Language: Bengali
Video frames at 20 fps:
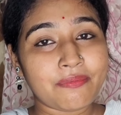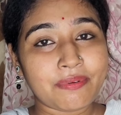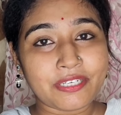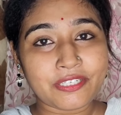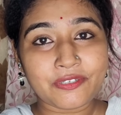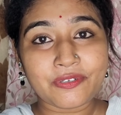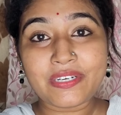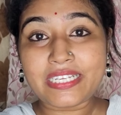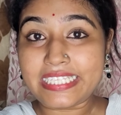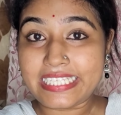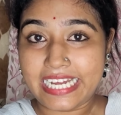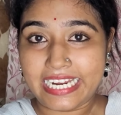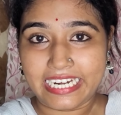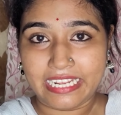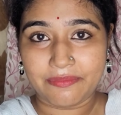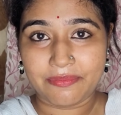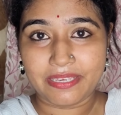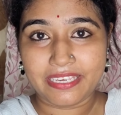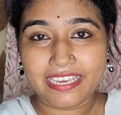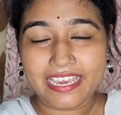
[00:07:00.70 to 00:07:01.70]
কমেন্ট করে
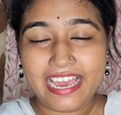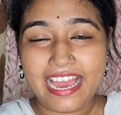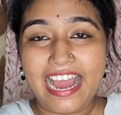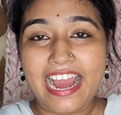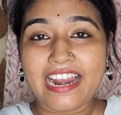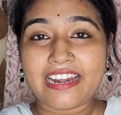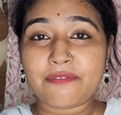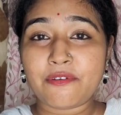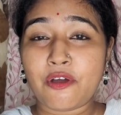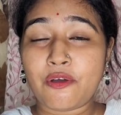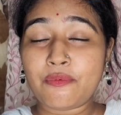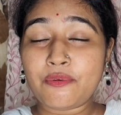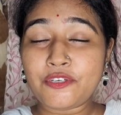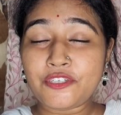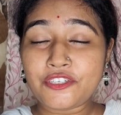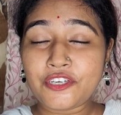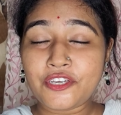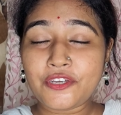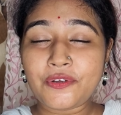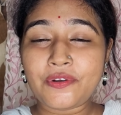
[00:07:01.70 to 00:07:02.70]
জানাবে আর
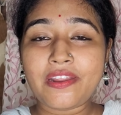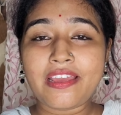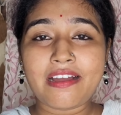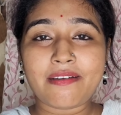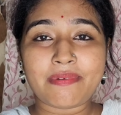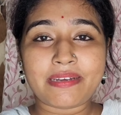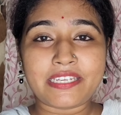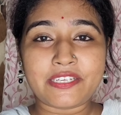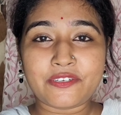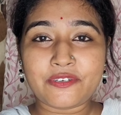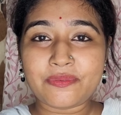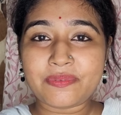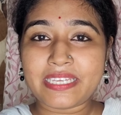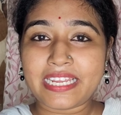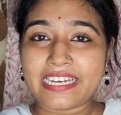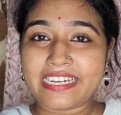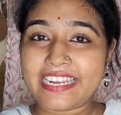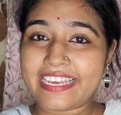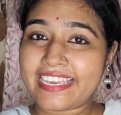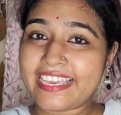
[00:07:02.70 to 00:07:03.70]
অবশ্যই করে আমার ইউটিউব
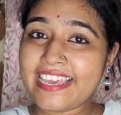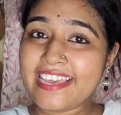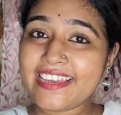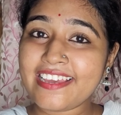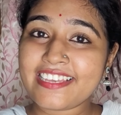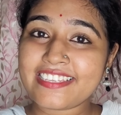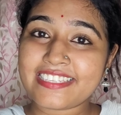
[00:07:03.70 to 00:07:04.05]
চ্যানেলটাকে